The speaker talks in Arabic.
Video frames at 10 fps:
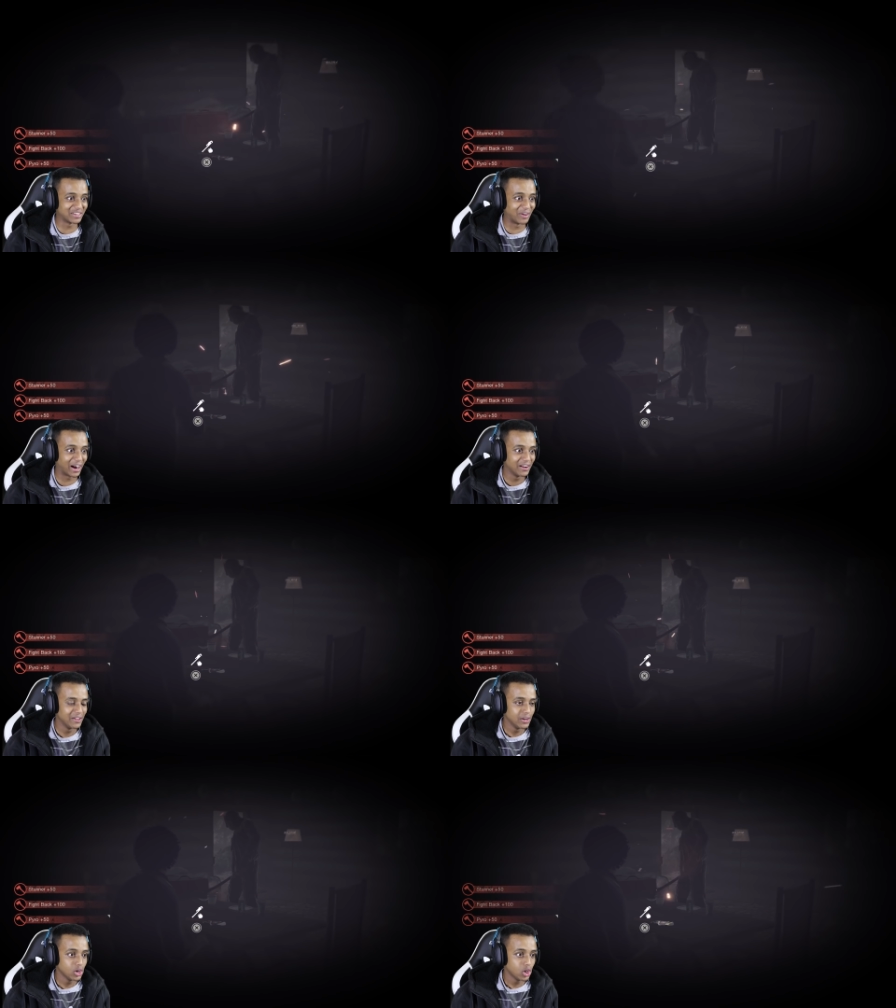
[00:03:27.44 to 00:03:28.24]
يا جماعه
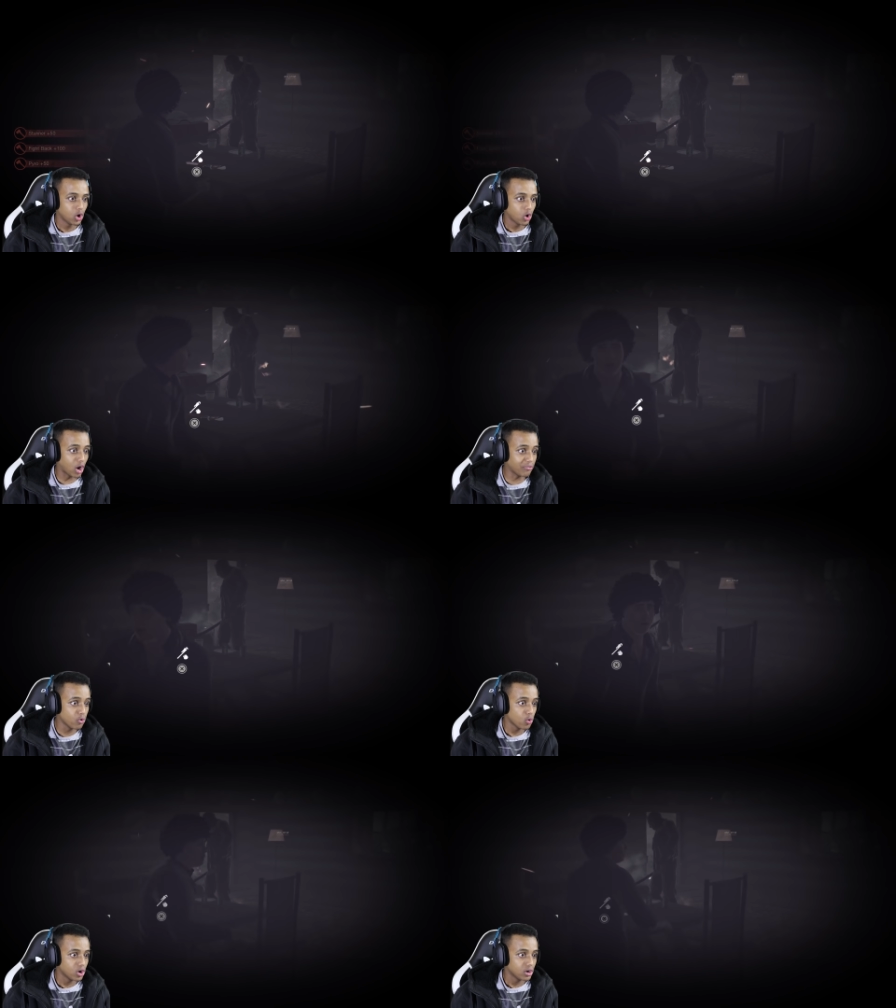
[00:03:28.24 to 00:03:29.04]

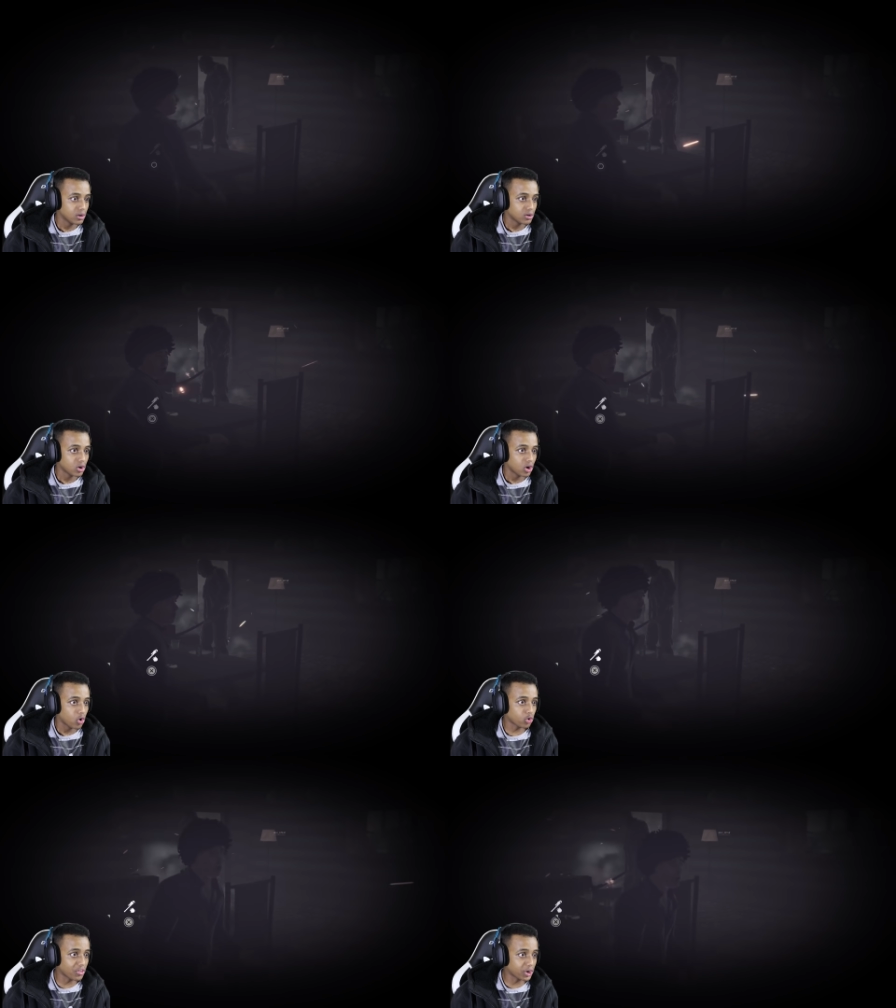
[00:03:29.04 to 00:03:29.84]
كفو
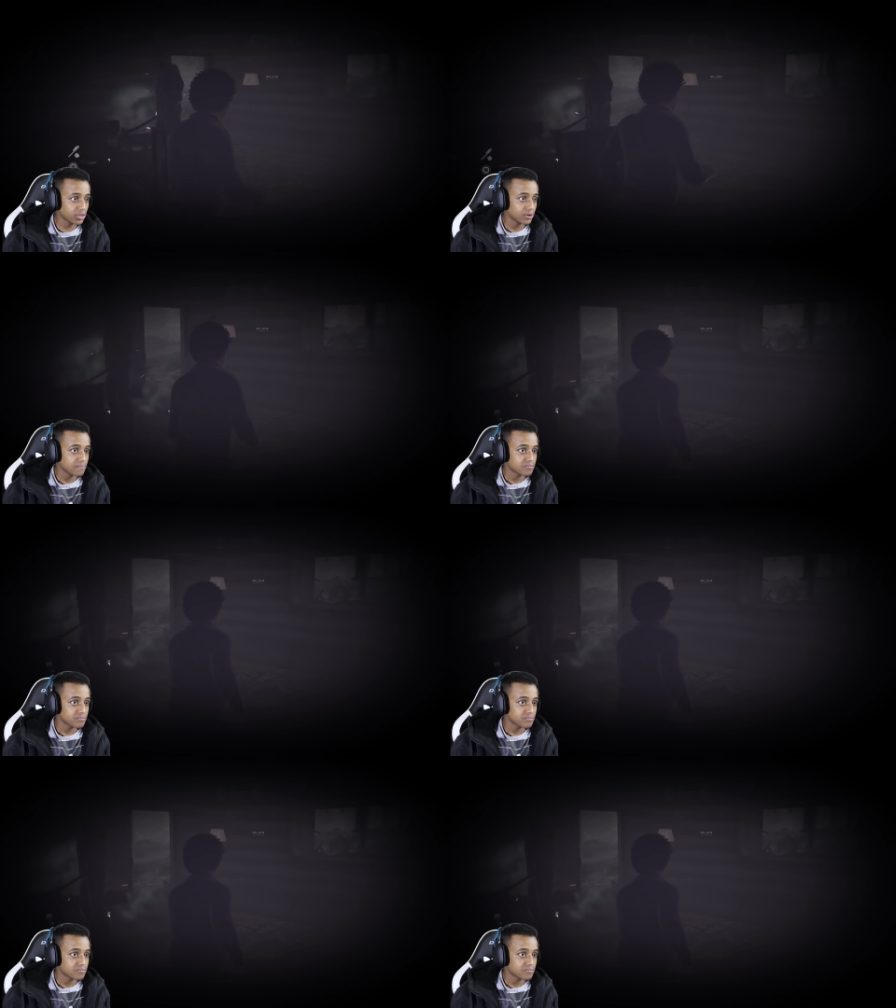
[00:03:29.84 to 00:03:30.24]
اركض اركض